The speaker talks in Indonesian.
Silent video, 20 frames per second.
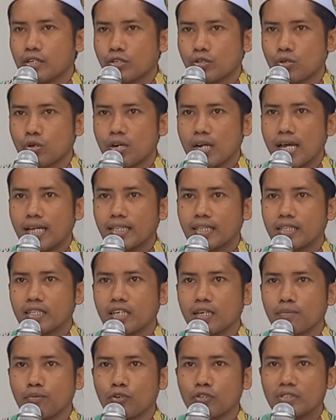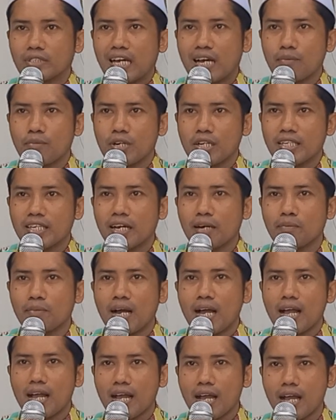solat pun tak
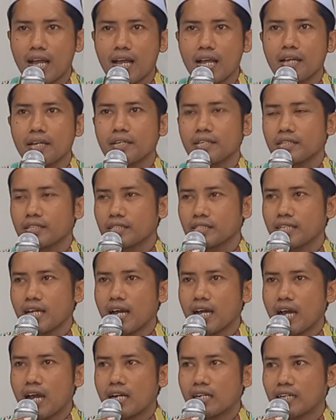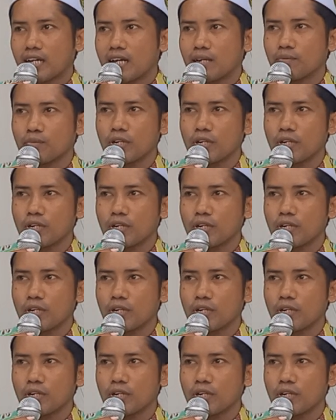berjamaah jangankan